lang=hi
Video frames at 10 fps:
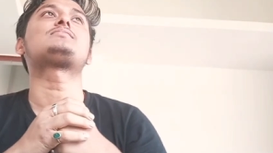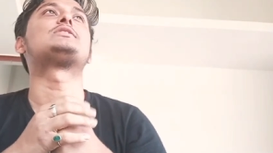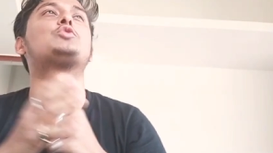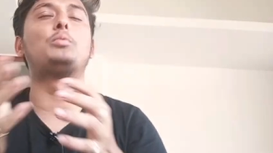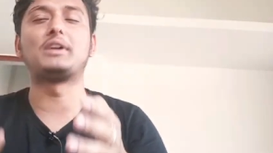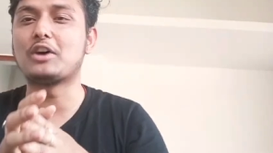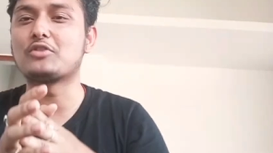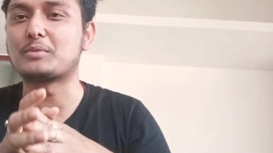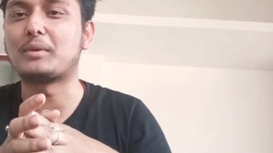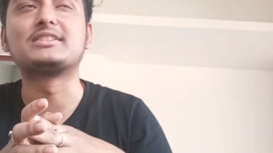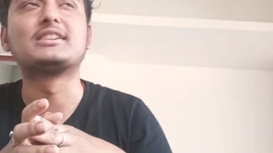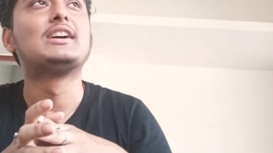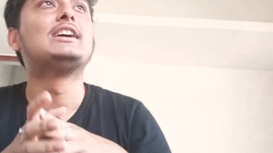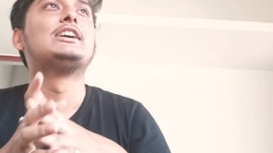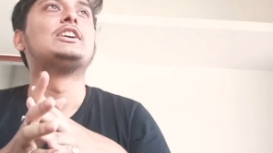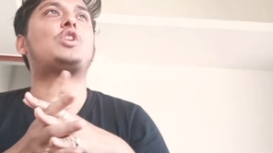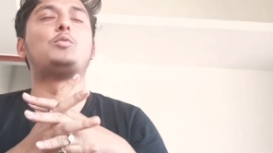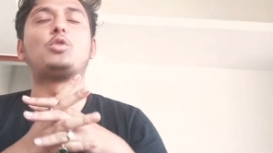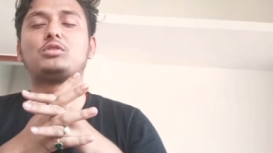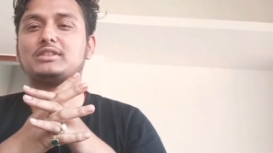तो मैं गया उसके पास तो हम
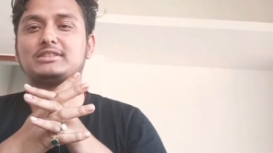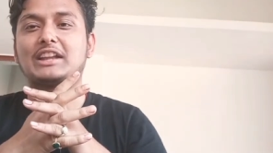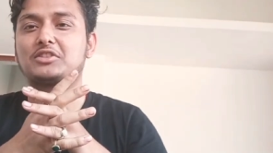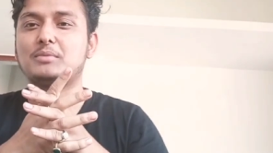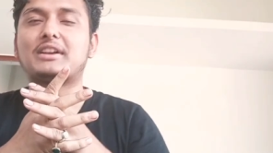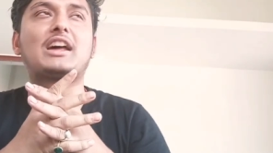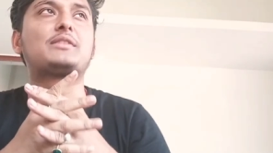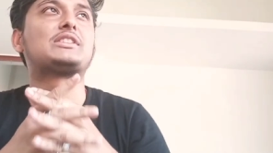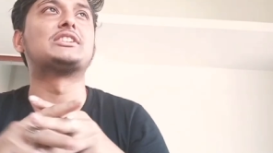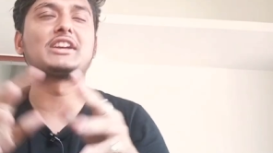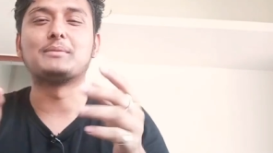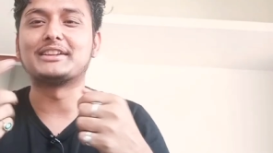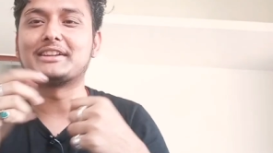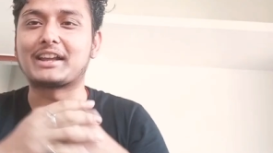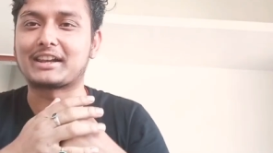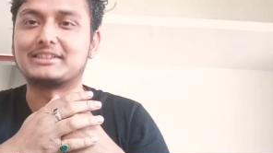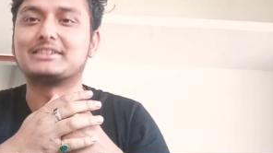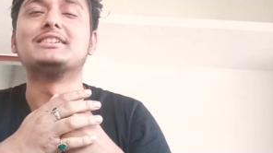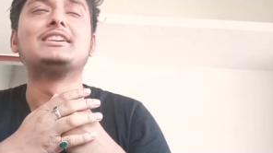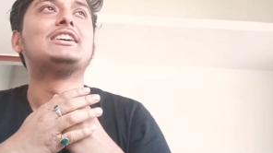लोग साथ में बैठे यार तरह तरह की बातें कर रहे थे
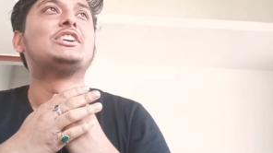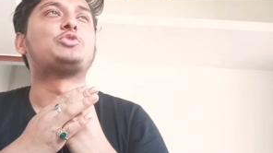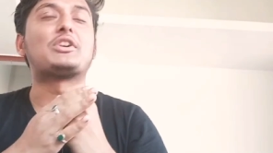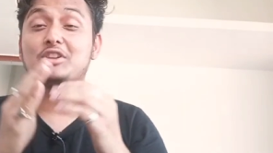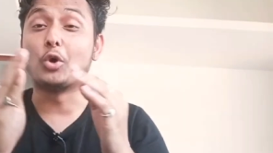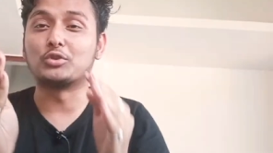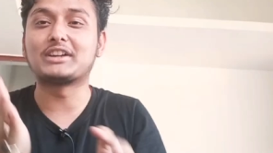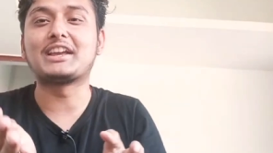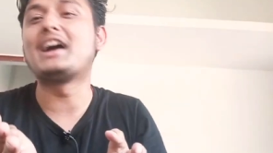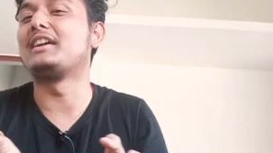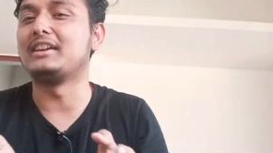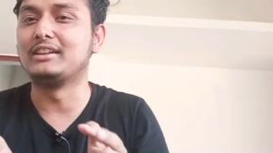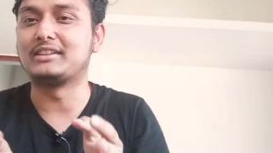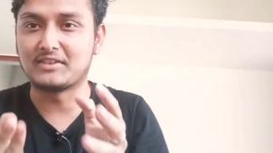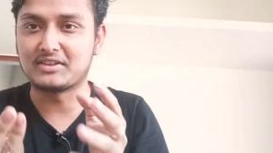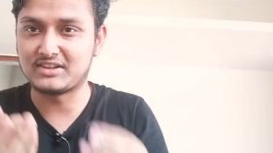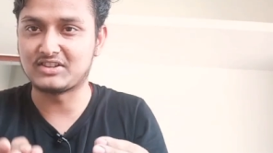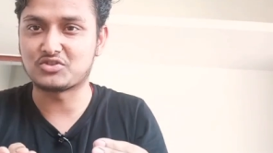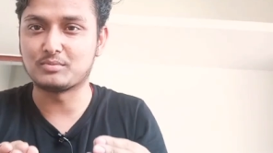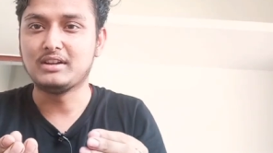तो एक्चुअली होता क्या है ना इन
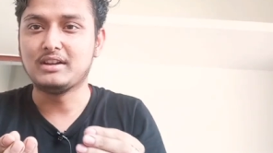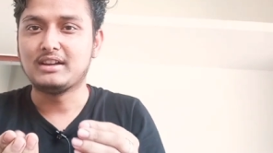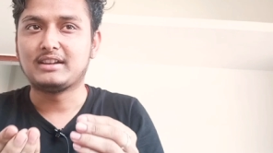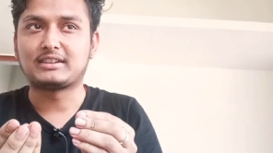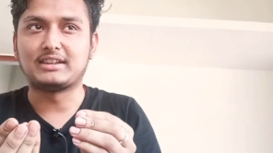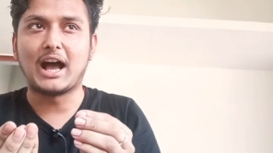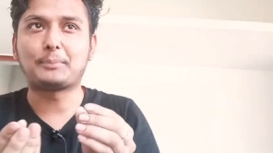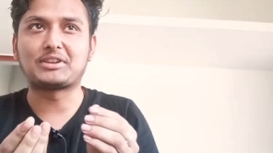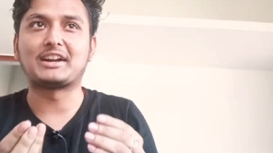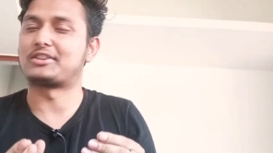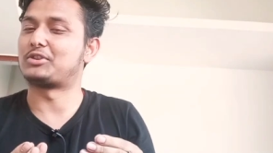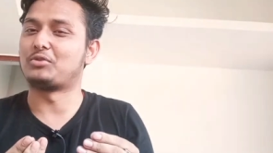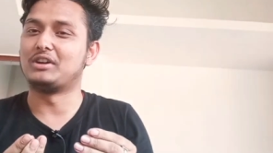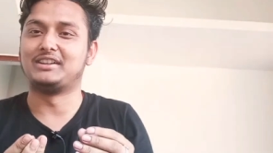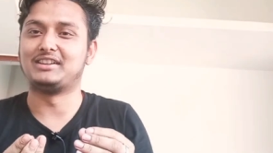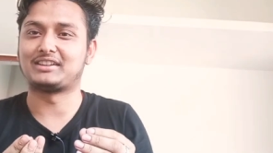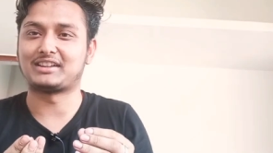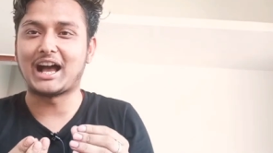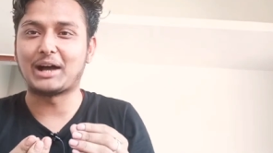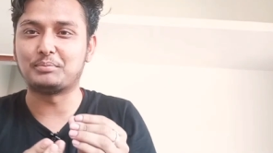कन्वर्सेशंस में कि आप क्या करते हो ना कि
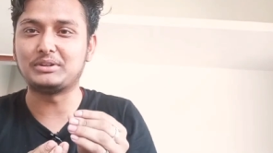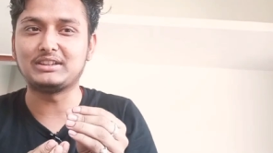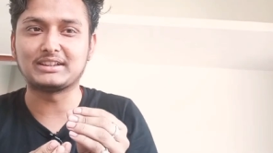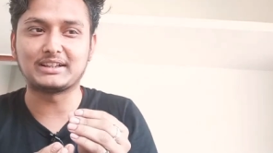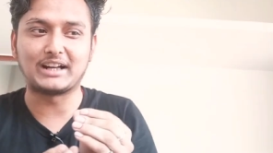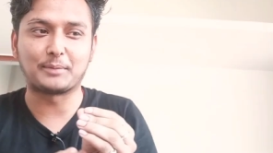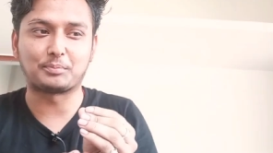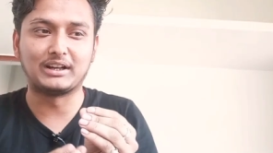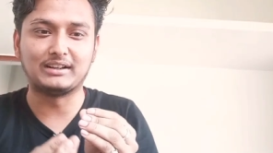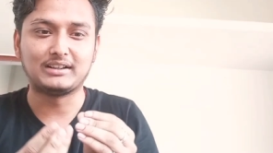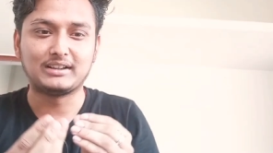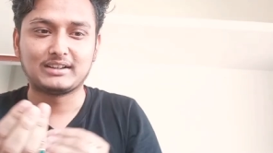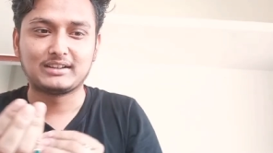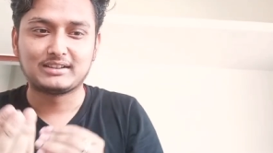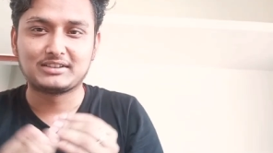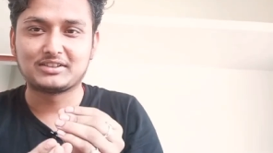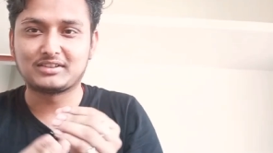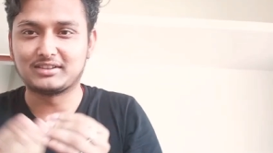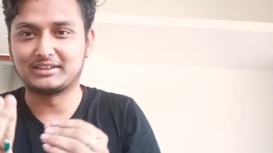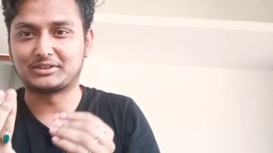आप भी अपना
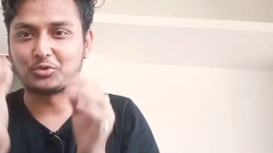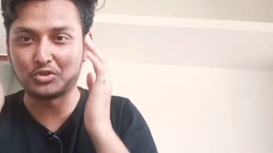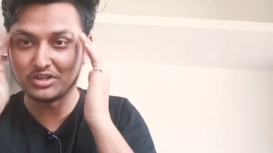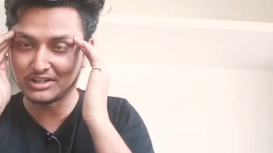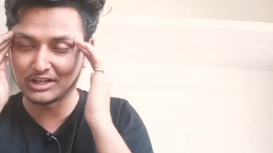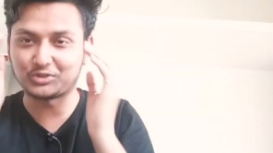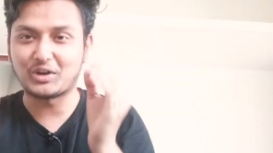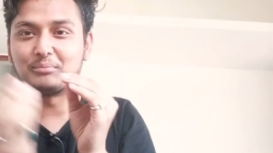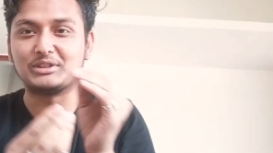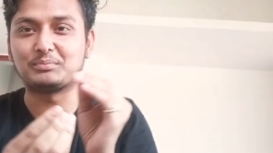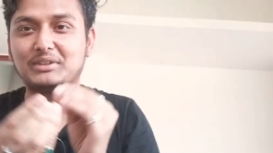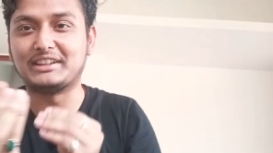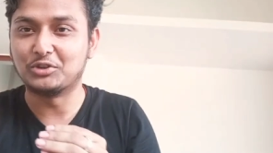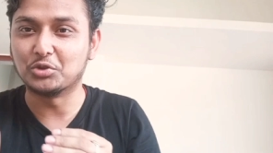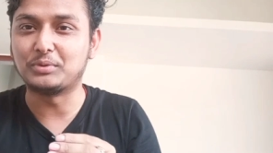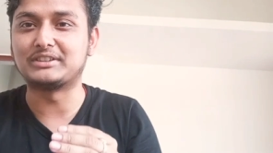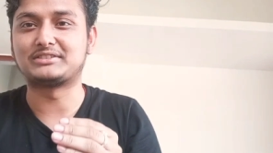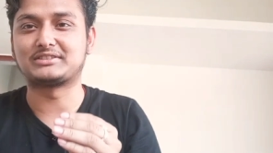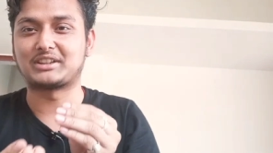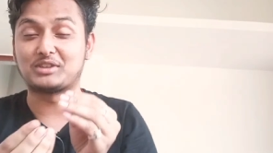आ, कोशिश करते हो आप भी अपने ईगो पे
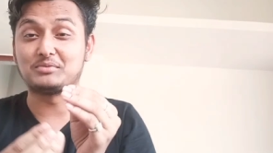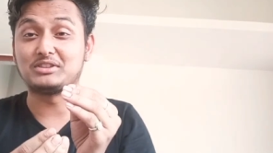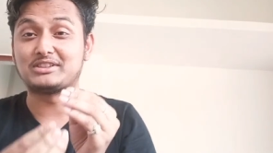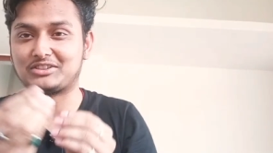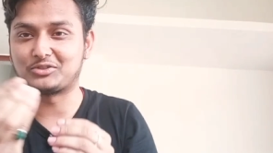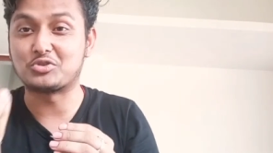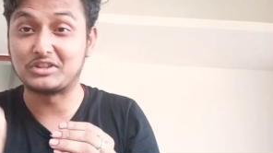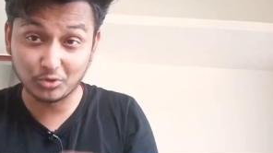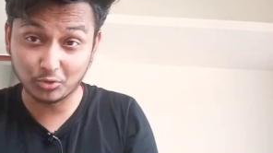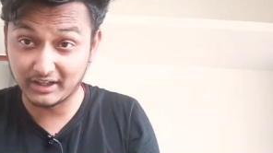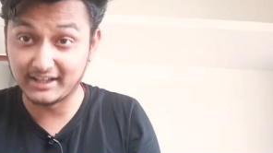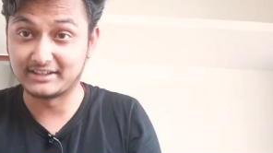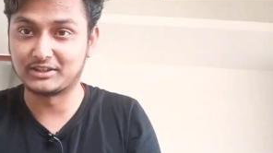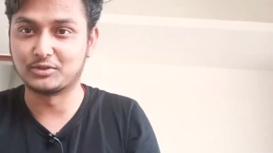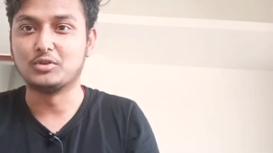कभी कभी कुछ चीज़ों को ले लेते हो